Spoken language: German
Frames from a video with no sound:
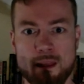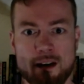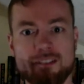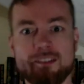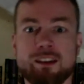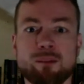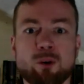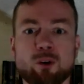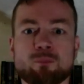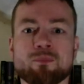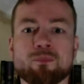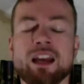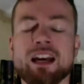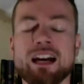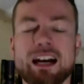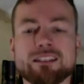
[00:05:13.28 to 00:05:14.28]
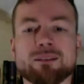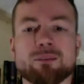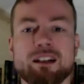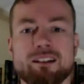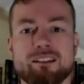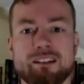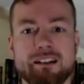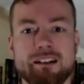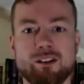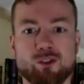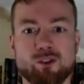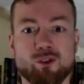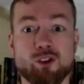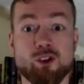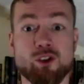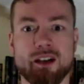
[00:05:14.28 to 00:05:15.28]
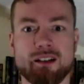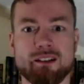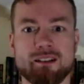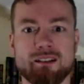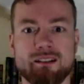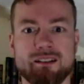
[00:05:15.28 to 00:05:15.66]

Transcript: Simon hatte mir einen Zettel zugesteckt.